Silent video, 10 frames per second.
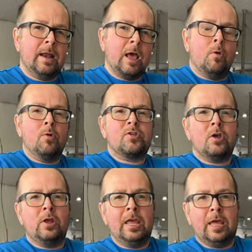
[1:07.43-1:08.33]
la
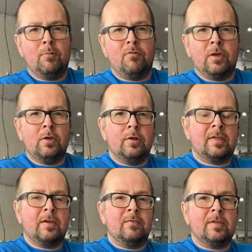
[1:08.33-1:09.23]
grosseur de l'équipe fait que
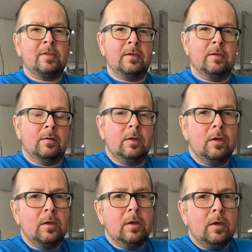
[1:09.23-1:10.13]
le service est,
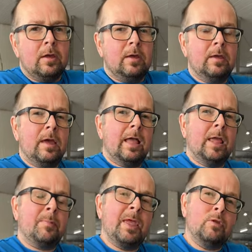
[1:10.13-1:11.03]

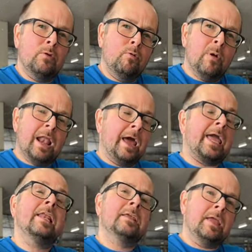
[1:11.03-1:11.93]
adapté à, la
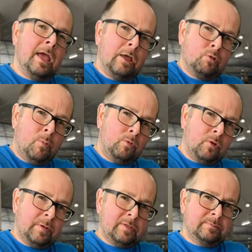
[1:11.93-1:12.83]
réalité des grands troupeaux,
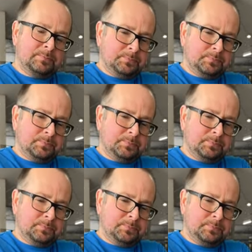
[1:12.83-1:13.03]
autrement dit.